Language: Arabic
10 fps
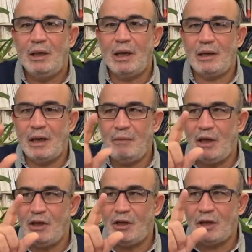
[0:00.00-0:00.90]
لدى
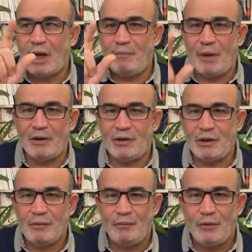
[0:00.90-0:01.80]
ميليشيا
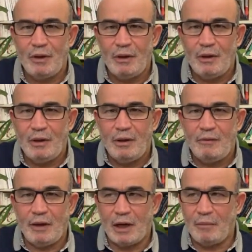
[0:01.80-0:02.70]
عباس
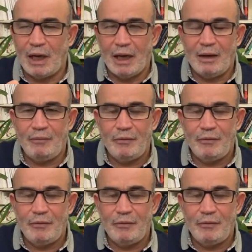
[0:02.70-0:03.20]
في رام الله